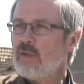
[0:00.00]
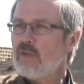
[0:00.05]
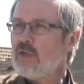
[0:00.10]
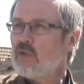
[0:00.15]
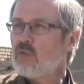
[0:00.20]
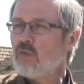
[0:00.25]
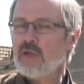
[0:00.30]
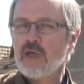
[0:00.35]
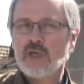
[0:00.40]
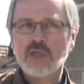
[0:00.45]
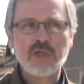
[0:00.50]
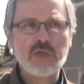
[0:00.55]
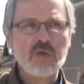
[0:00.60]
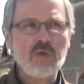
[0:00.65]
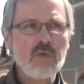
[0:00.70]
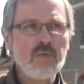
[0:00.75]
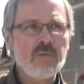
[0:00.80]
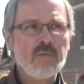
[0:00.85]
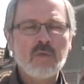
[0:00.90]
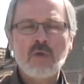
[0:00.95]
nettoyer un
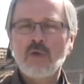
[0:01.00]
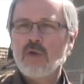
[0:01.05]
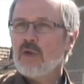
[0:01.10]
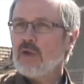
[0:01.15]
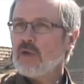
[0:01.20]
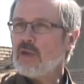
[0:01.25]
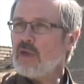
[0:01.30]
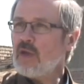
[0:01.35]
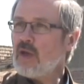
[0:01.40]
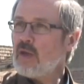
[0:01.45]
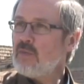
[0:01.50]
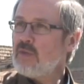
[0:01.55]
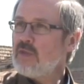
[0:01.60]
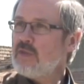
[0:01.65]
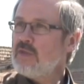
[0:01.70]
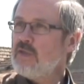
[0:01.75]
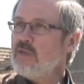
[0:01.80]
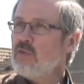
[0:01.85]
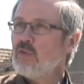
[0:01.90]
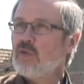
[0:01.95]
champ. Et à
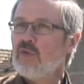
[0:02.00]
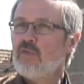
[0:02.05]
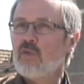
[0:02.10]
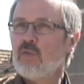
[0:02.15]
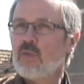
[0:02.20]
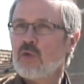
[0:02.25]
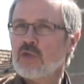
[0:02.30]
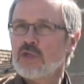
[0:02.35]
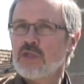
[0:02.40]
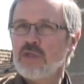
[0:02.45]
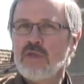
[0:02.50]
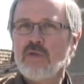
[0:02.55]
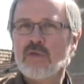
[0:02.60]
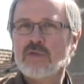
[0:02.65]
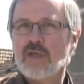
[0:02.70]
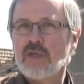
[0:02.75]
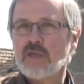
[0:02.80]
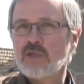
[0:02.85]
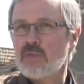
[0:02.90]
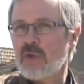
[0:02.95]
midi, donc, ils vont manger
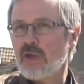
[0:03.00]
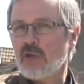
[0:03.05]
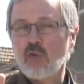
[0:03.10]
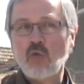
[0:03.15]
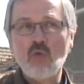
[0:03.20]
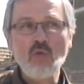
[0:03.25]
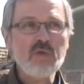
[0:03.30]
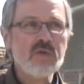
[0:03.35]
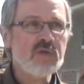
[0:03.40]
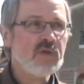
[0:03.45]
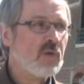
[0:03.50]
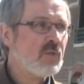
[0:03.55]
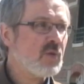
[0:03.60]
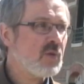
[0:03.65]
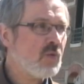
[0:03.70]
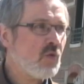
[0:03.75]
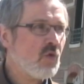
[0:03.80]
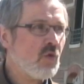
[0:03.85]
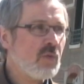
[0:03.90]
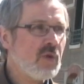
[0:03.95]
dans un chemin creux. il n'y a pas
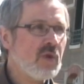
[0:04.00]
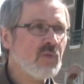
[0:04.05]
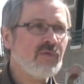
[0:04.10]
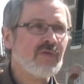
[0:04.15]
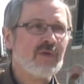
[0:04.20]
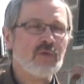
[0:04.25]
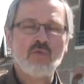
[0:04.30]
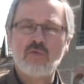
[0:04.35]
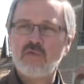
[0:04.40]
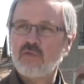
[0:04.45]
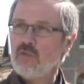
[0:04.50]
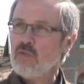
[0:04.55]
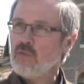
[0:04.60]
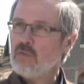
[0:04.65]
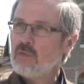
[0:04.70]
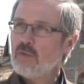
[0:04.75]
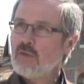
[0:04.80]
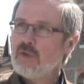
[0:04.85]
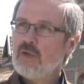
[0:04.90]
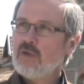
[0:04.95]
de problème, on va faire du feu
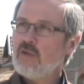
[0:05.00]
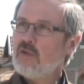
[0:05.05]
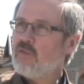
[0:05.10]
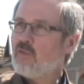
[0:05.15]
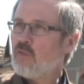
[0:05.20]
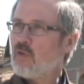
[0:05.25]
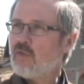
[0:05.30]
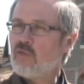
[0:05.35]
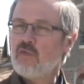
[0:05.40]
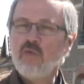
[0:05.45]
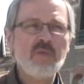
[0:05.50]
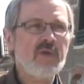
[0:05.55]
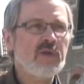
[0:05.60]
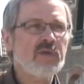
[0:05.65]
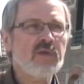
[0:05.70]
ils font leur feu, puis